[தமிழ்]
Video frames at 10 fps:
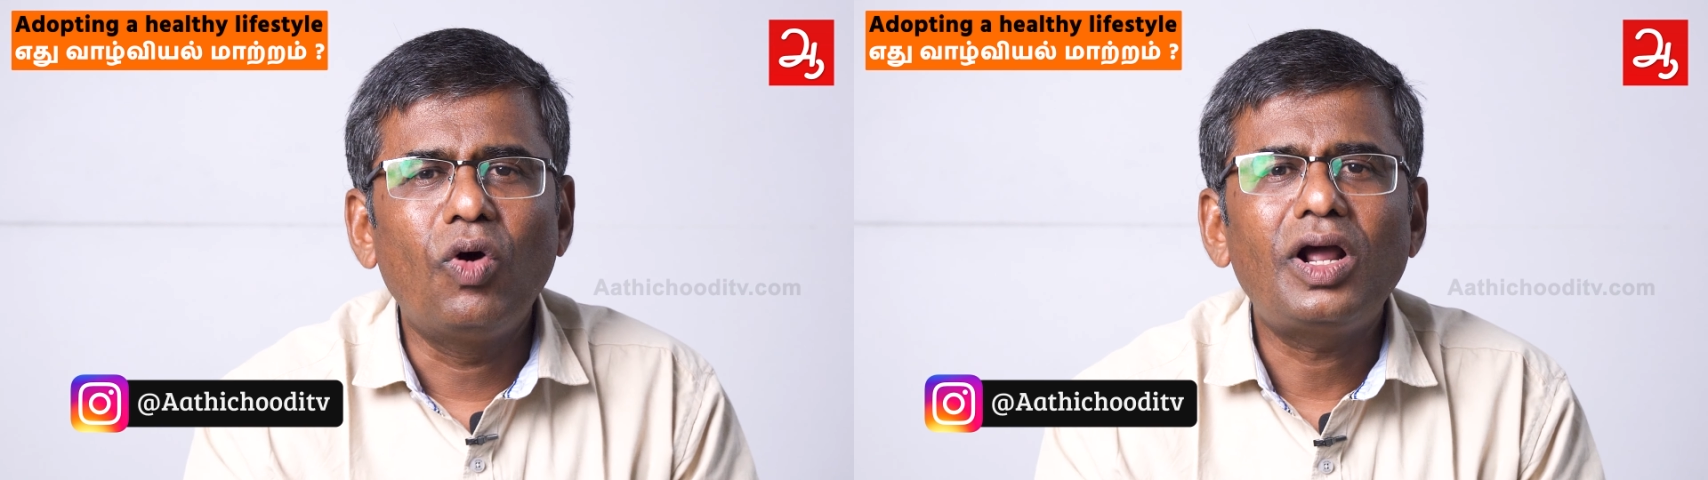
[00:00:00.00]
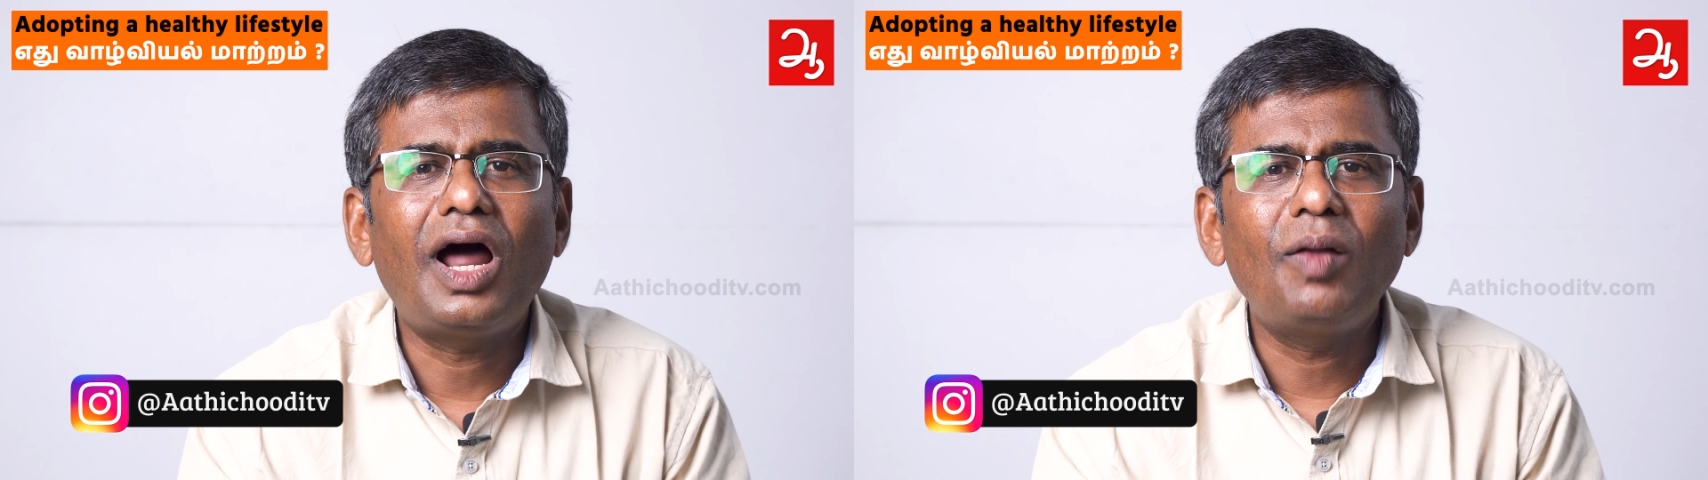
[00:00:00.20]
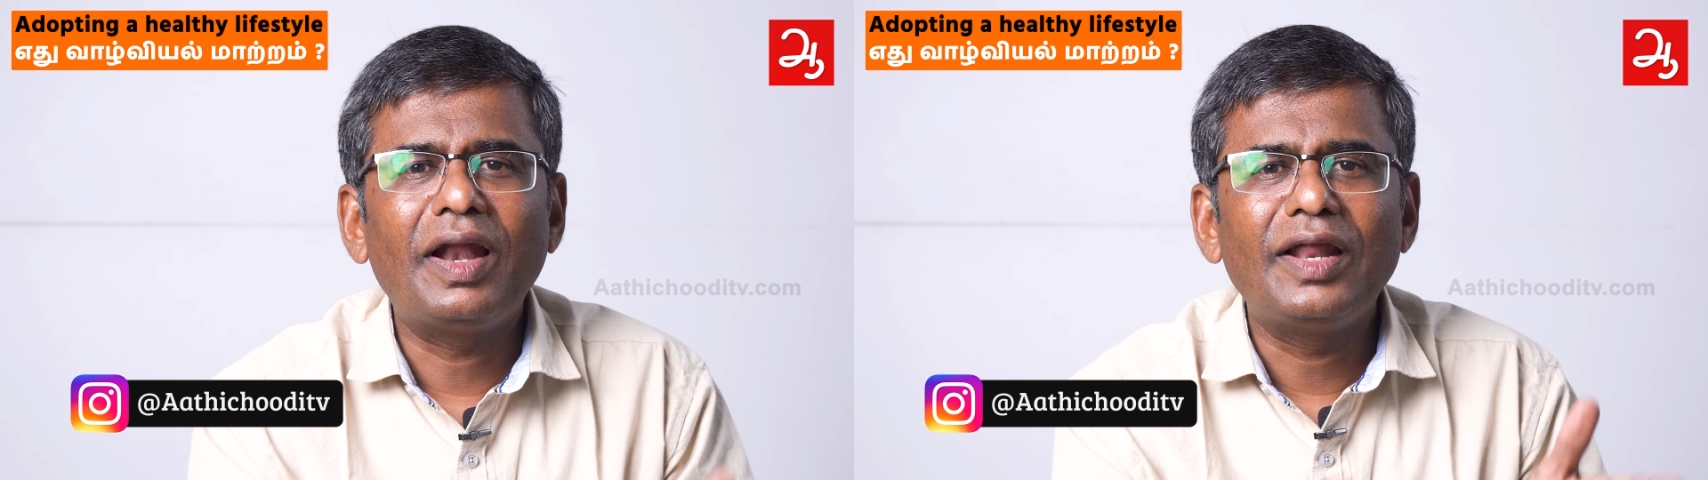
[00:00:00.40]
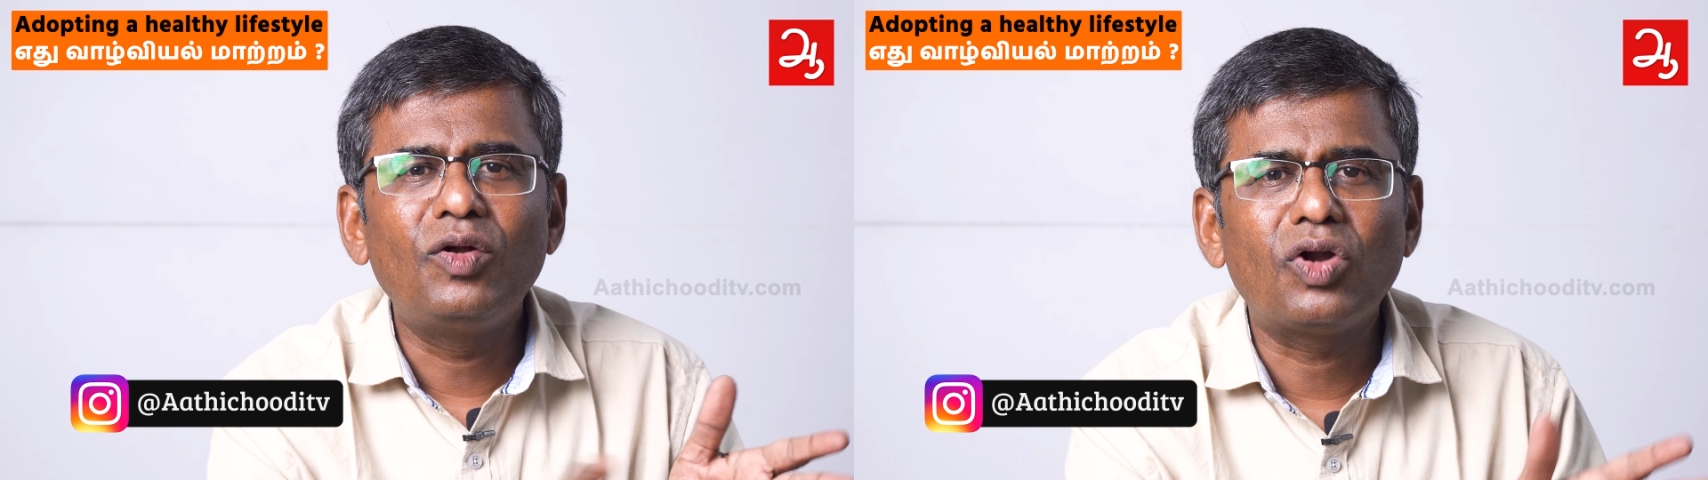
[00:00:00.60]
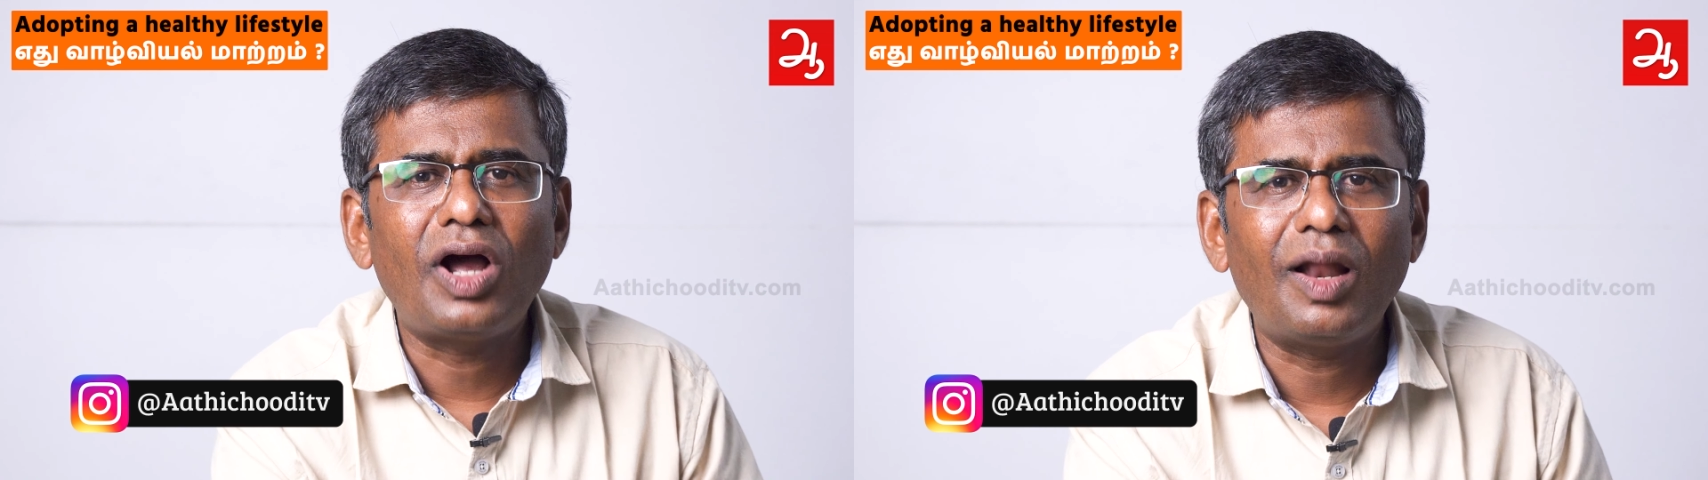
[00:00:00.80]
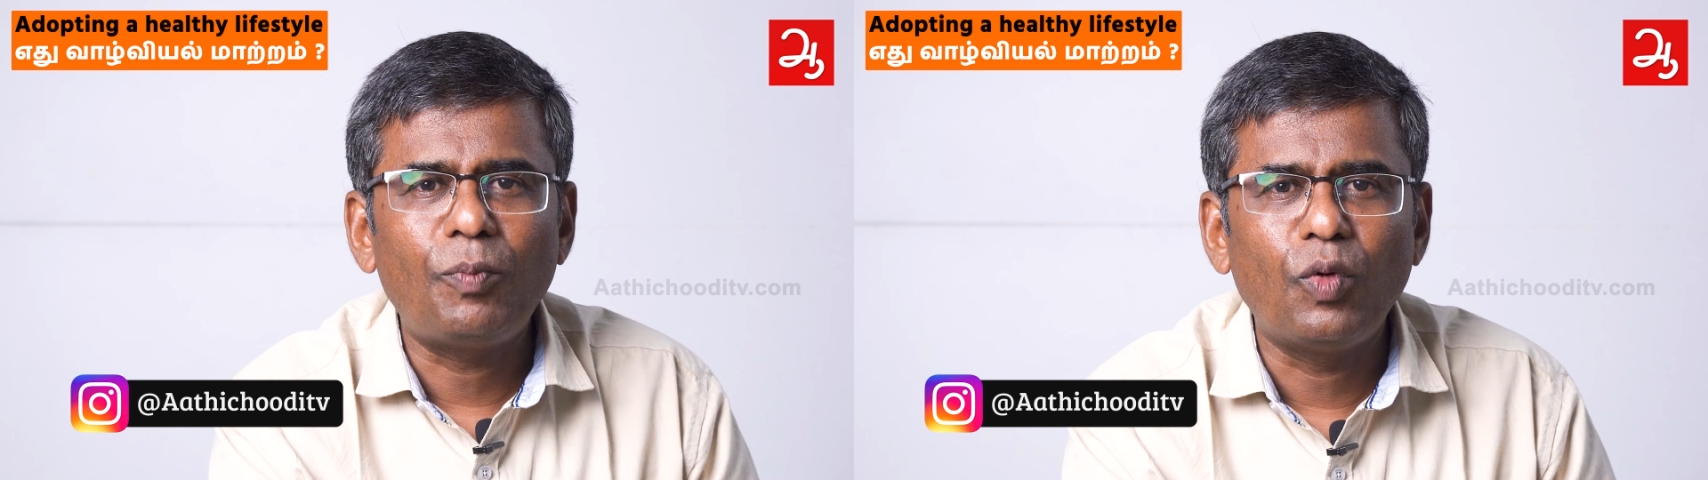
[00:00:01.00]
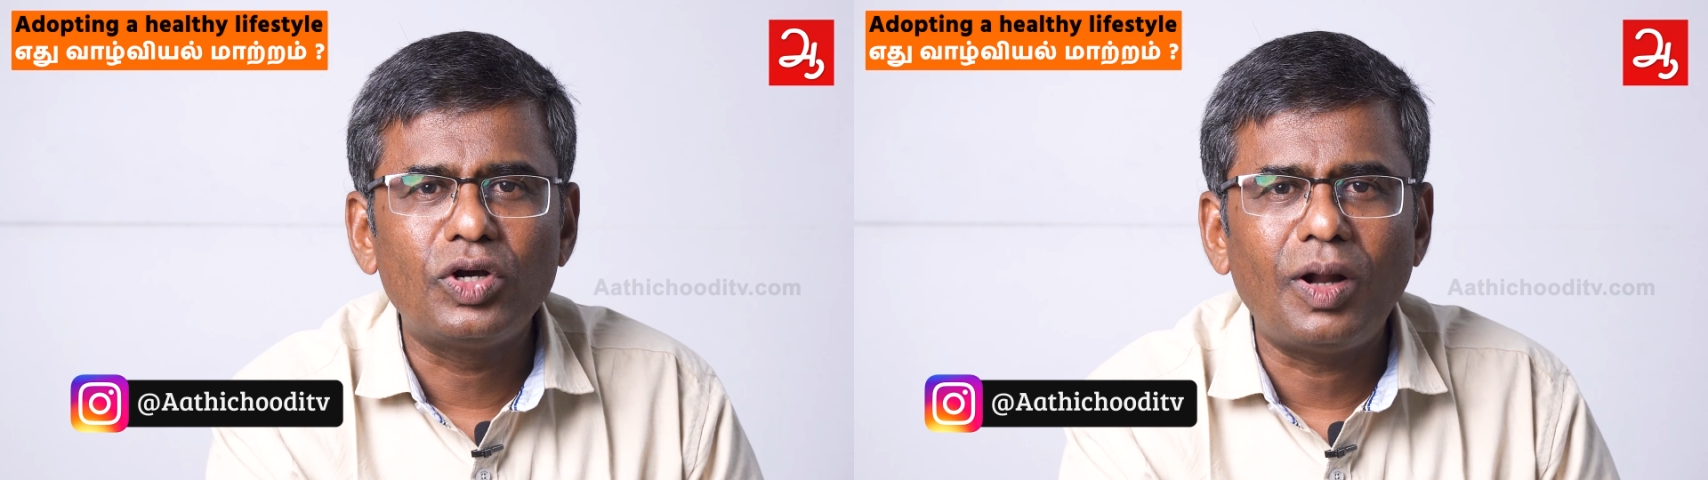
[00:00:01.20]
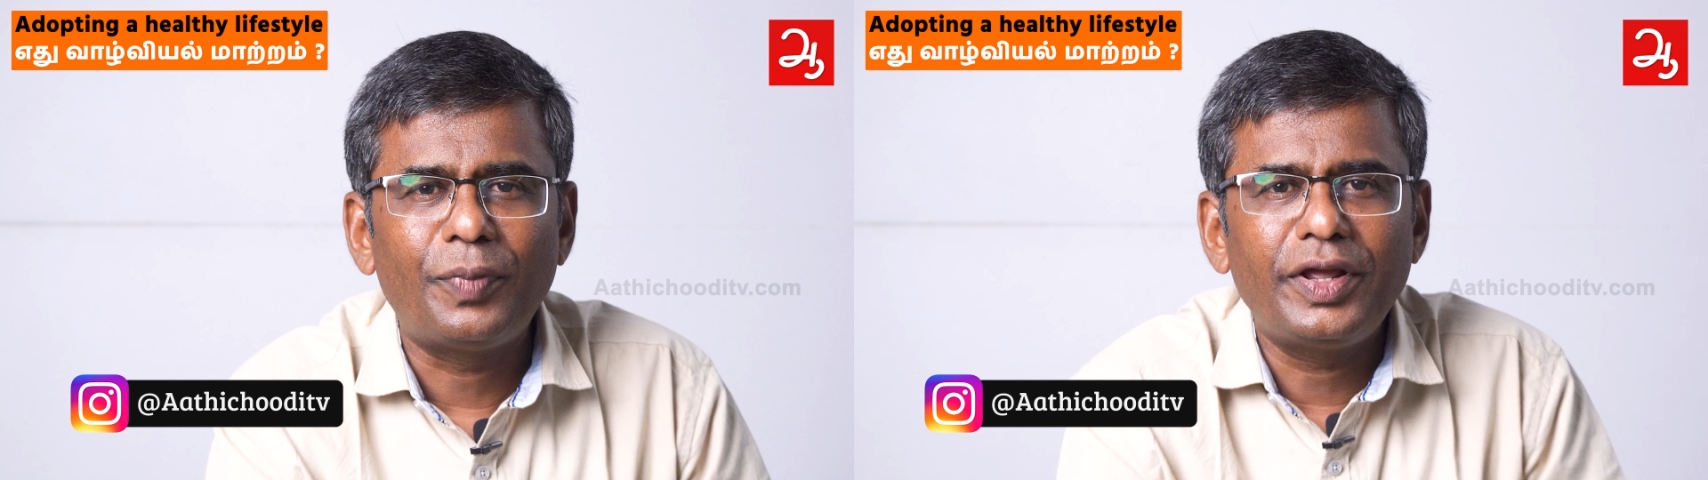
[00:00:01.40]
ஒரு கால் மேலே இன்னொரு காலை
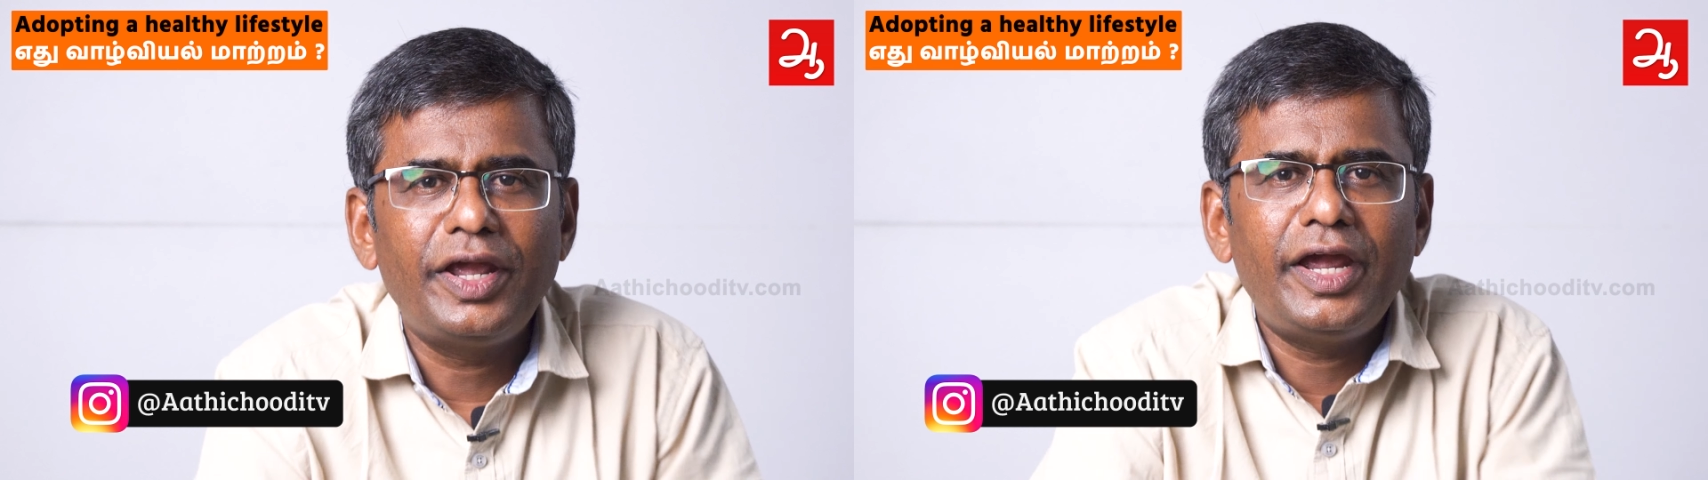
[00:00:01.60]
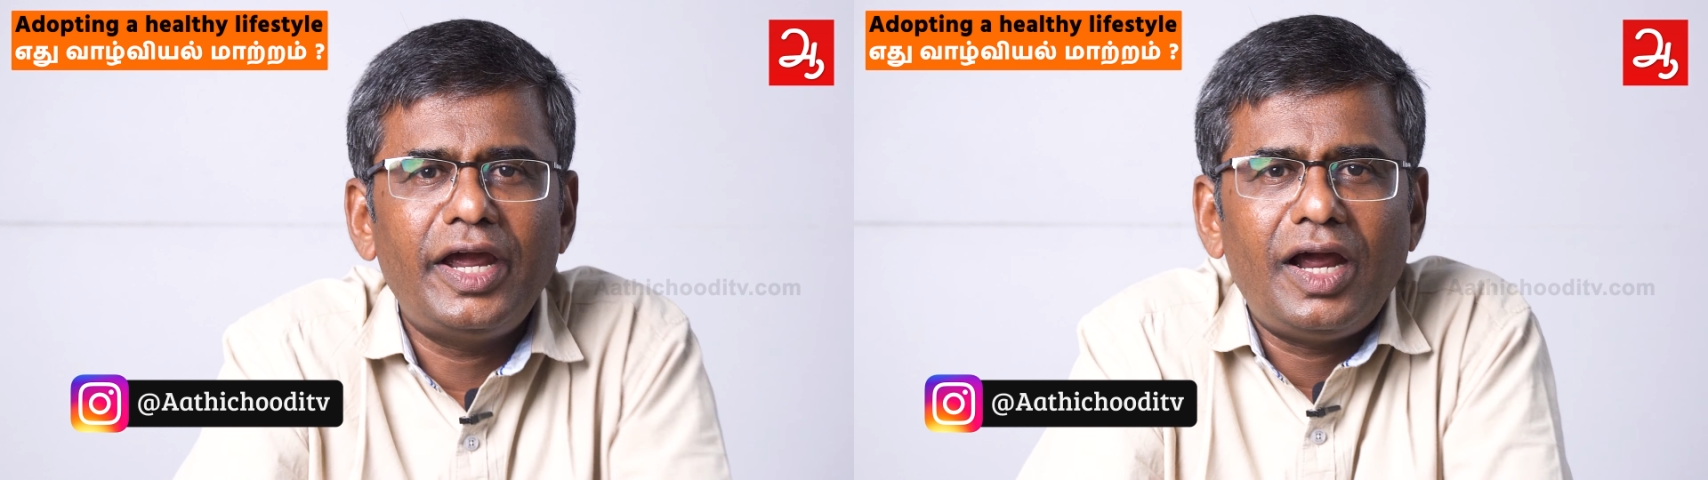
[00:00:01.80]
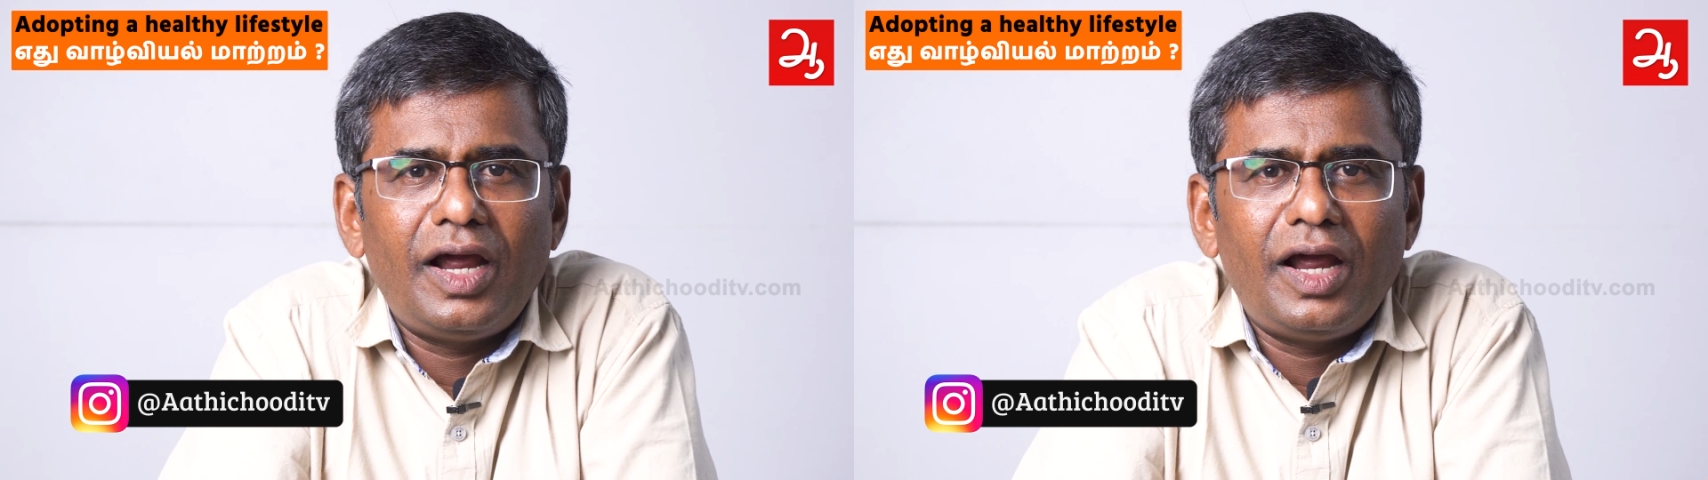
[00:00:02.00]
போட்டுட்டு அப்படியே